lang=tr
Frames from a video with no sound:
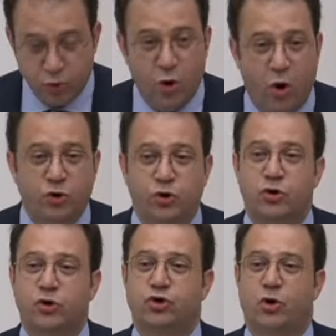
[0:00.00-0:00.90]
Bu
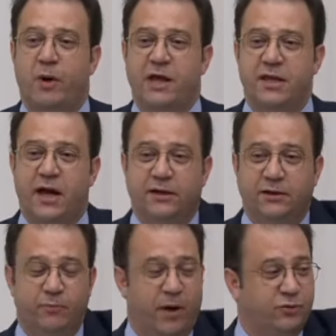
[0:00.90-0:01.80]
onurlu çobanlar,
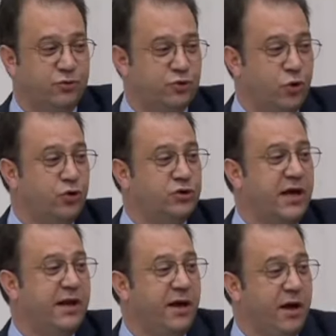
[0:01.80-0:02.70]
bak dur soruyu
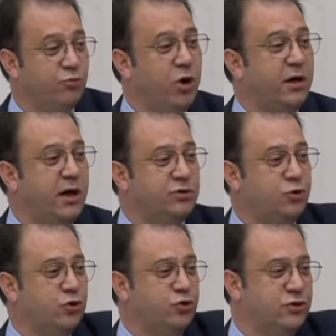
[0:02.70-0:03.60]
sana, mülakat
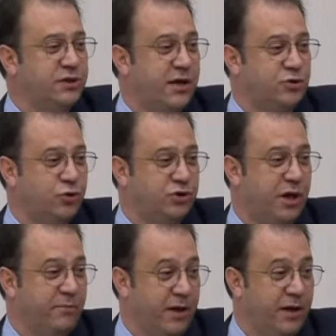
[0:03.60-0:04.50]
sorusunu sana
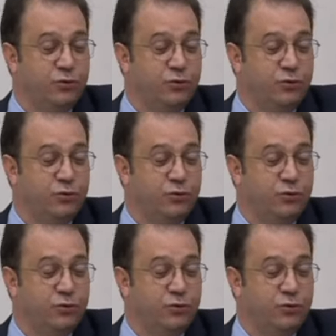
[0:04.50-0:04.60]
soracağım.